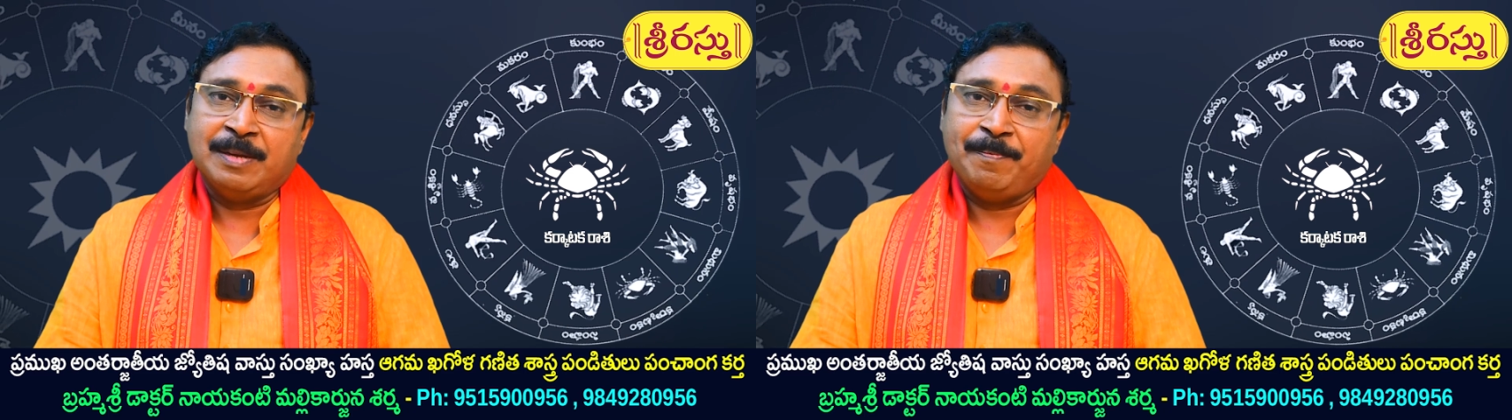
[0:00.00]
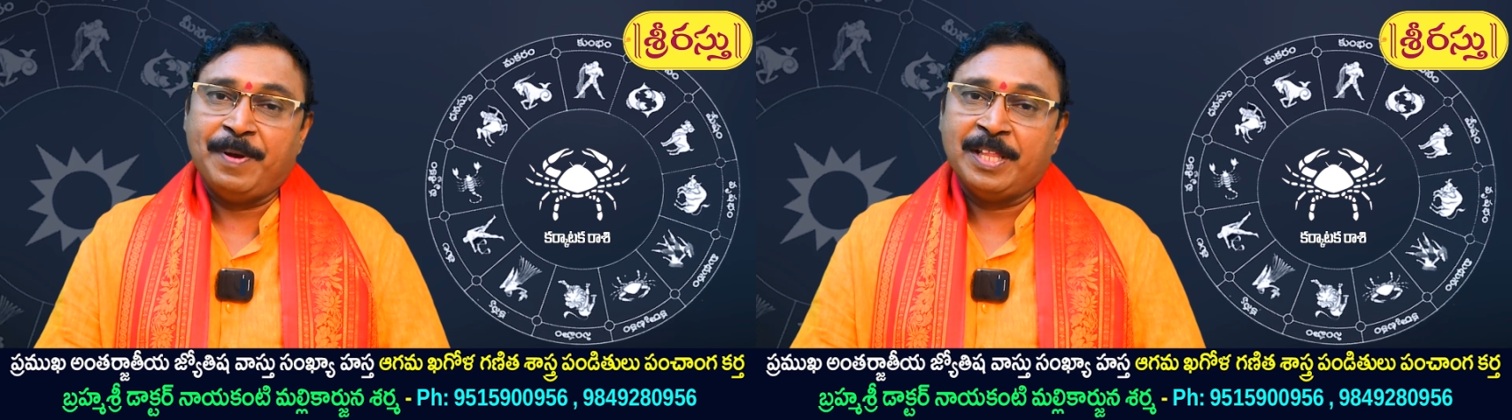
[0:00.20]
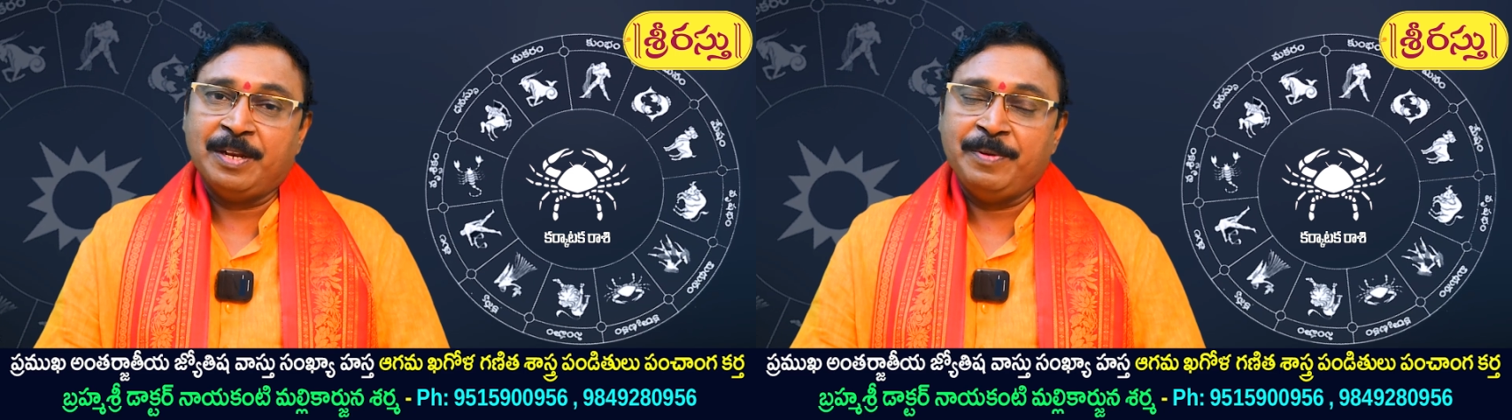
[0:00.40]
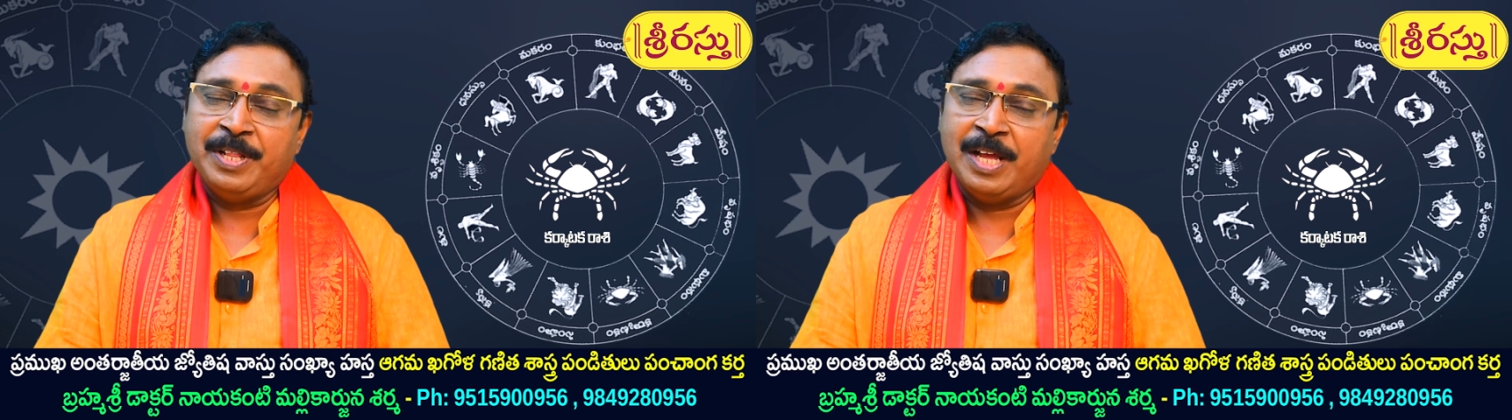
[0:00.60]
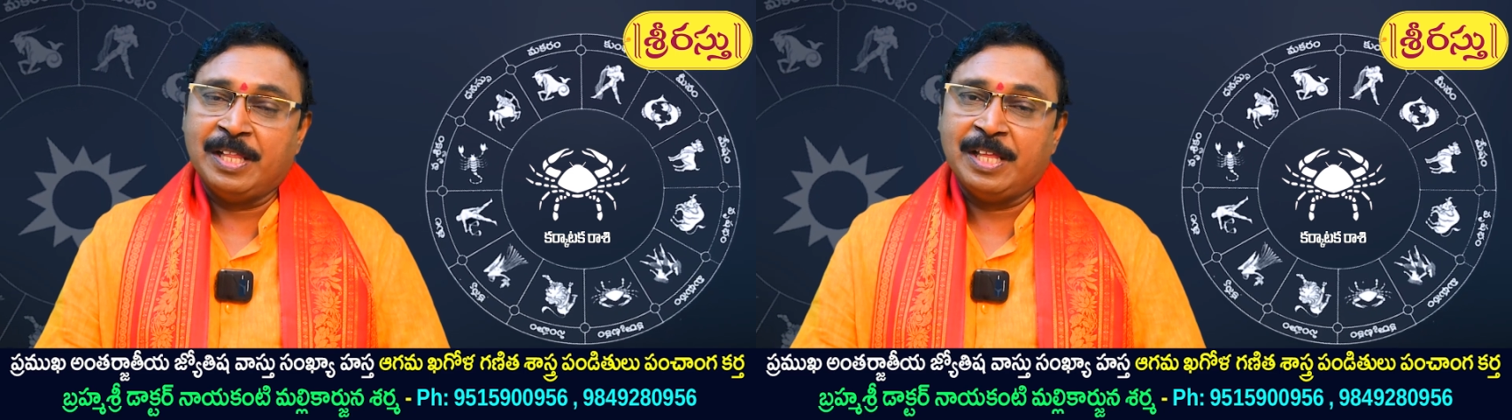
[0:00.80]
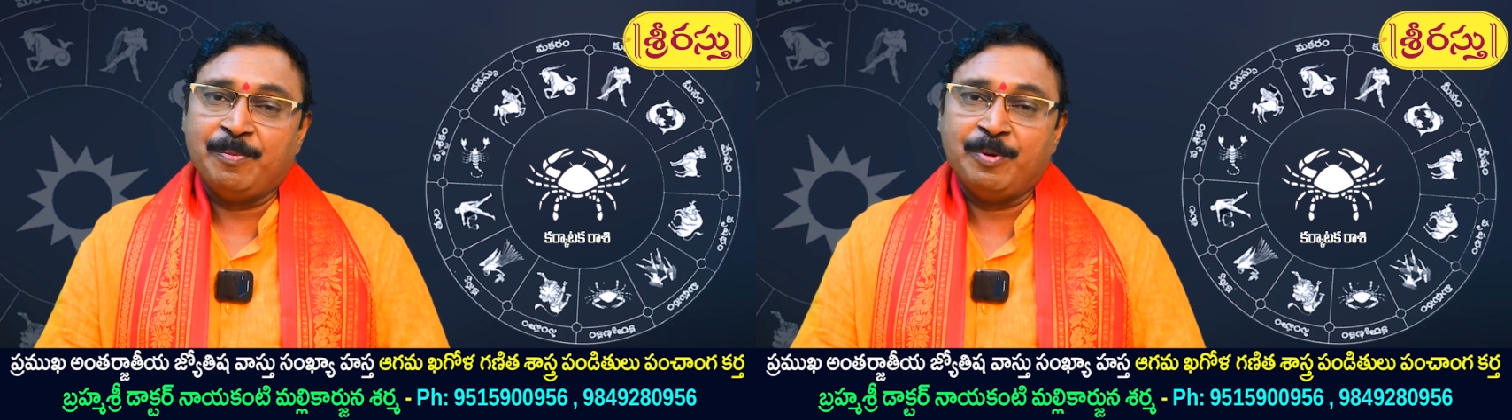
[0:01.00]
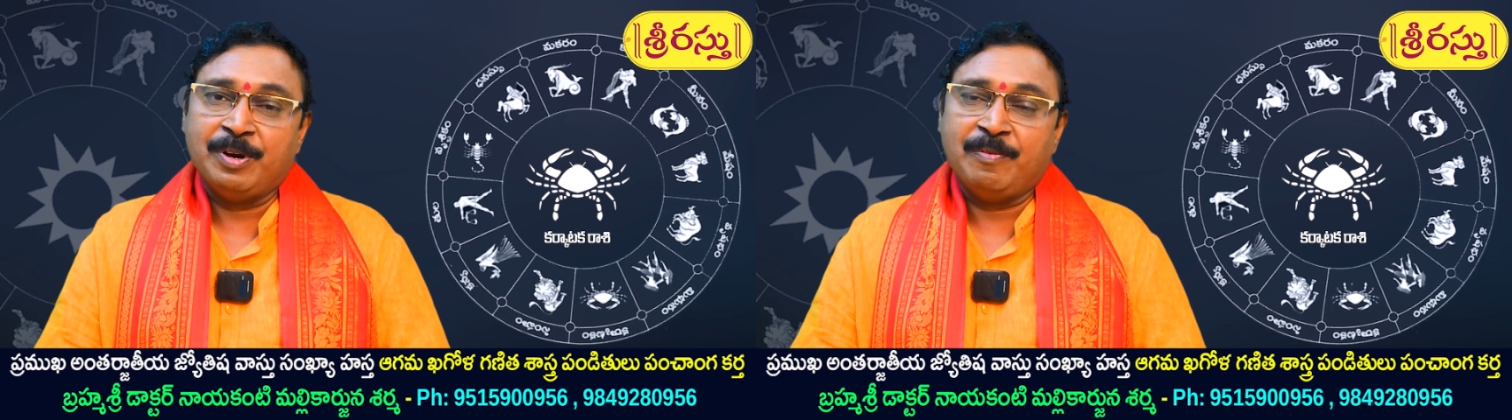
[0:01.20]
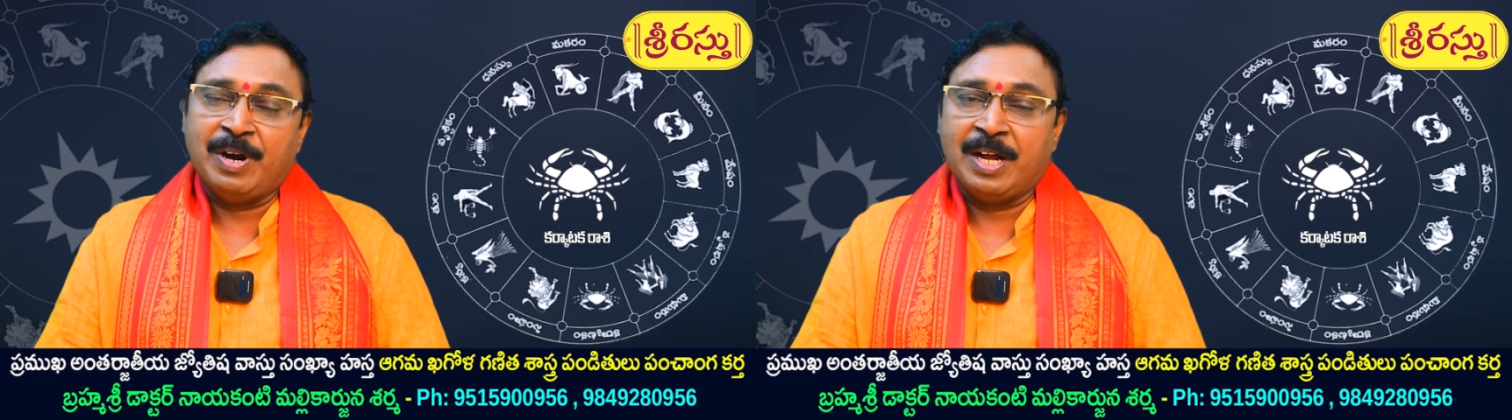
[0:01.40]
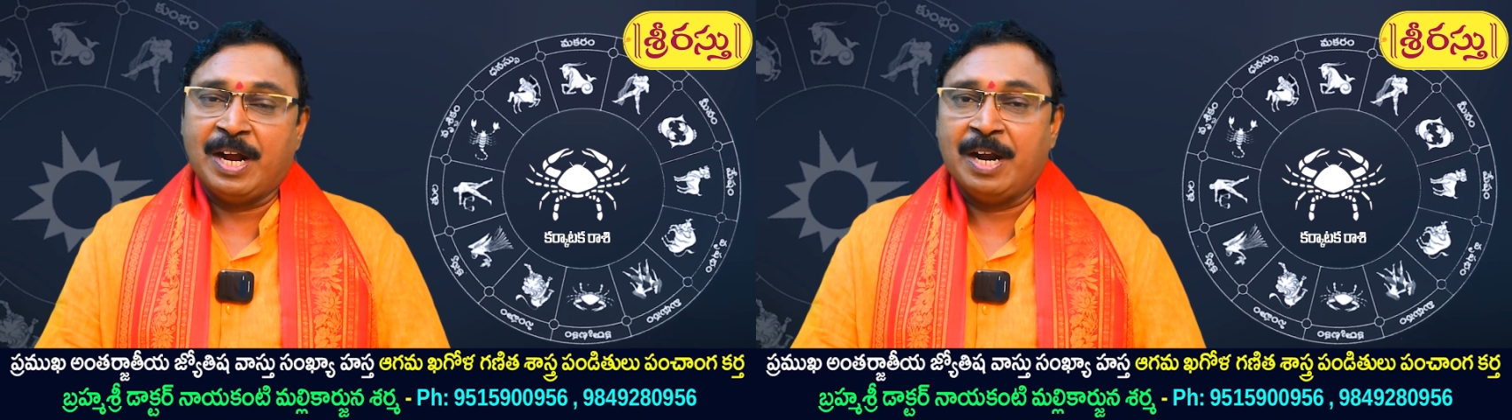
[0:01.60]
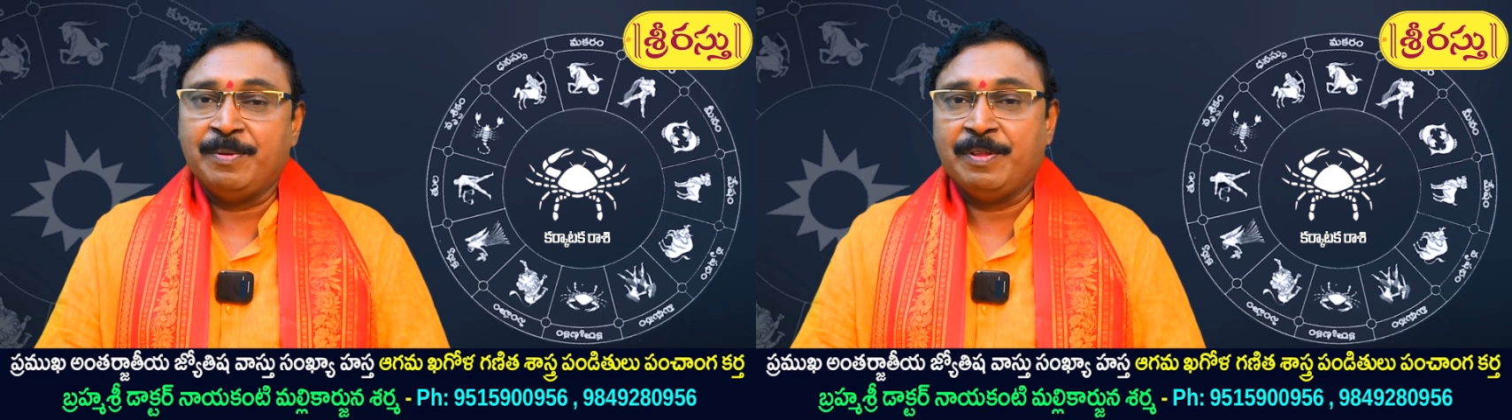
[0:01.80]
సంపాదన మీద ఆధారపడి వాళ్ళ
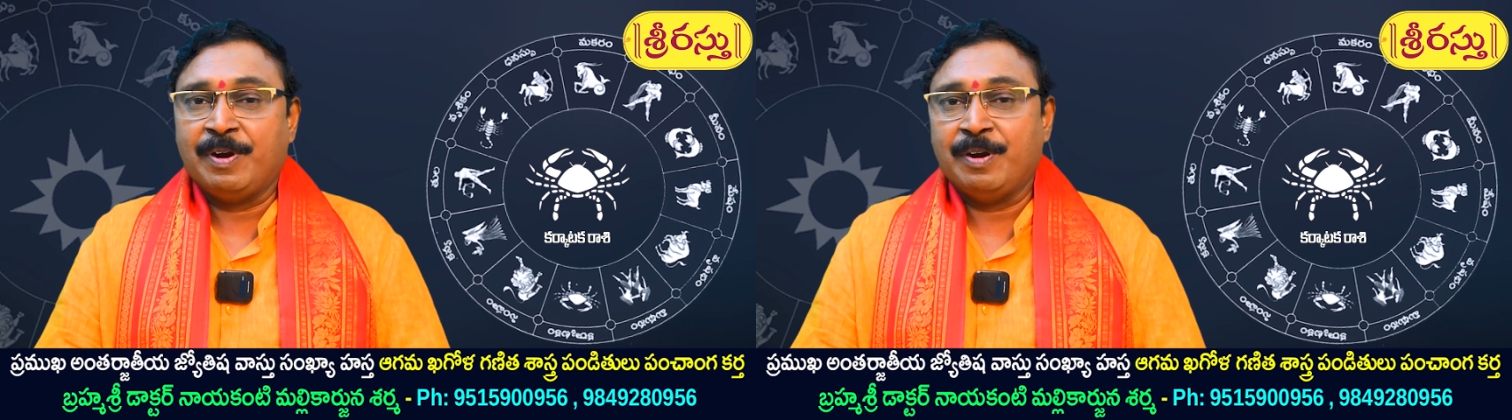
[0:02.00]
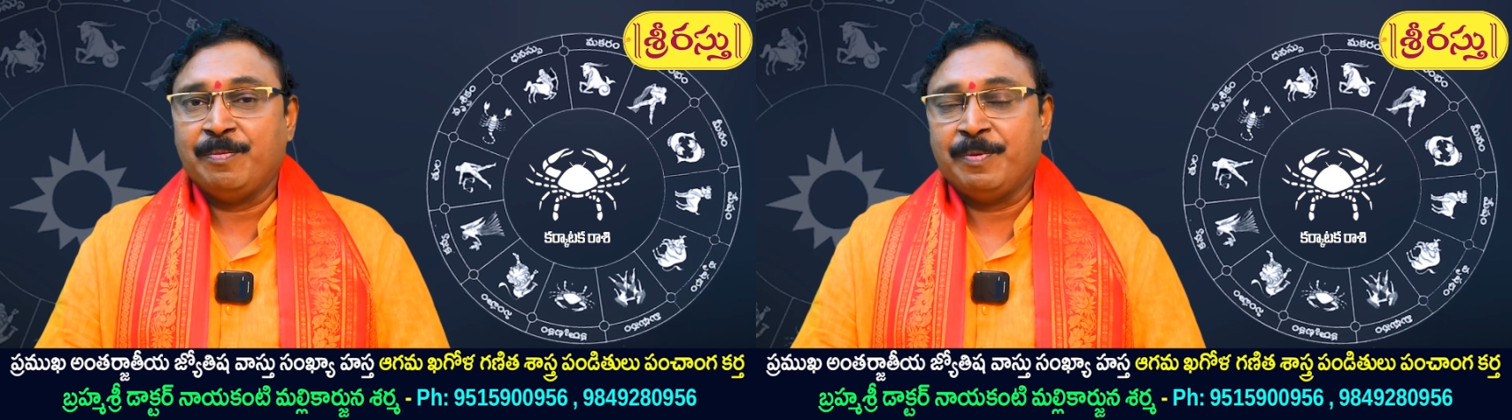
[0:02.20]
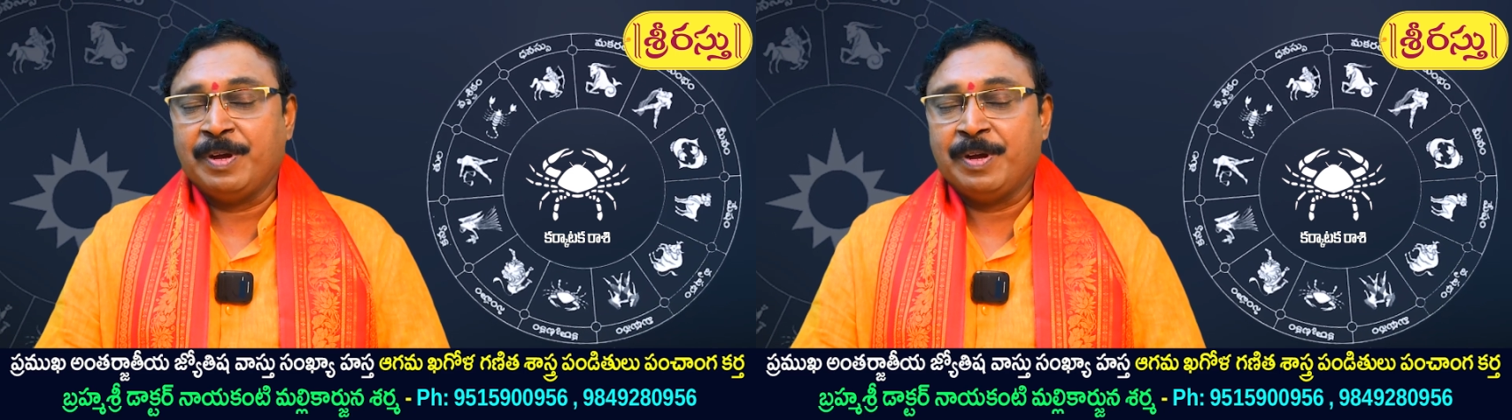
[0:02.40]
కాళ్ళ మీద వాళ్ళు